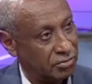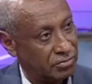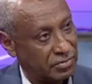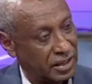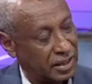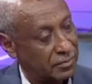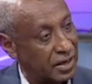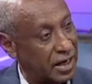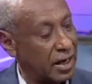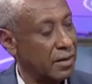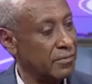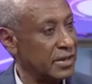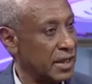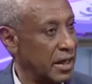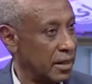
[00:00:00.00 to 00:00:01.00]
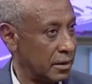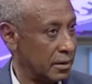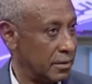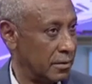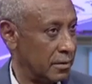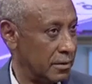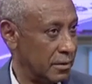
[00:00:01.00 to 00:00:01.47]
ما تبقى من أرض
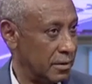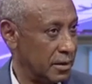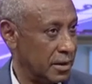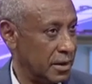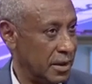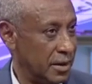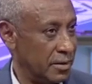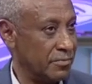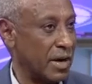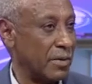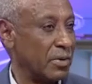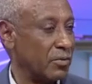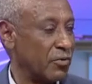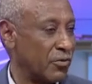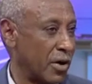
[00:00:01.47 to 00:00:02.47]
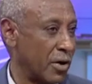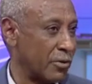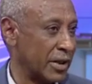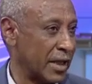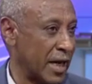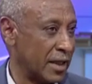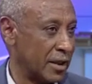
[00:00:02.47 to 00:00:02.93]
إما
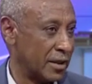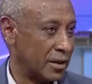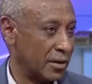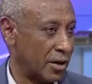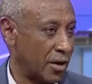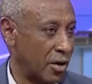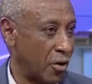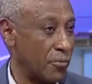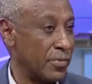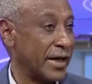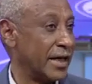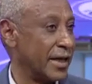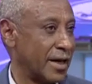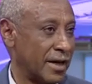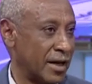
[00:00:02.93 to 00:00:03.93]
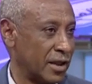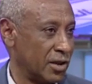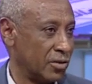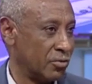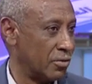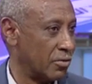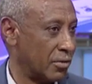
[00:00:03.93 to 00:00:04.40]
بالمفاوضات أو بخيارات
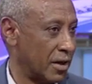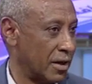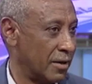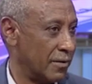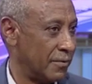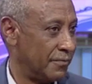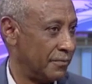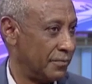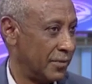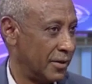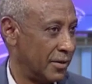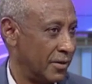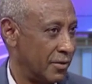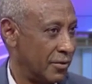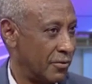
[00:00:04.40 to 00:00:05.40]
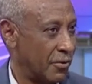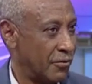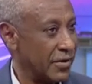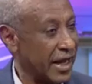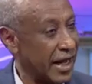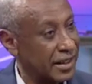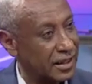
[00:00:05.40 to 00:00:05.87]
أخرى
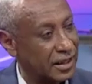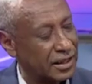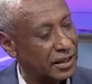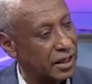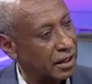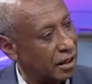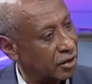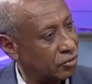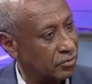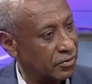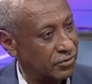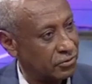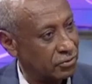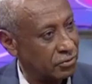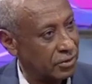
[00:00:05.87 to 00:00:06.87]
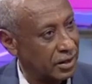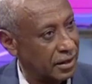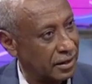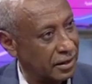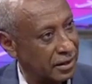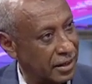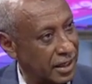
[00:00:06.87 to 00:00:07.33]
وفي هذا الخيارات مفتوحة
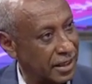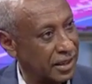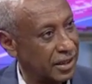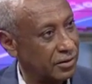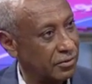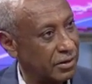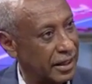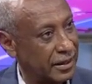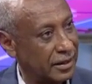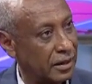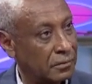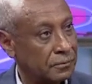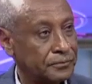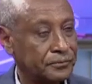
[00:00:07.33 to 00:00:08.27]
هذه واحدة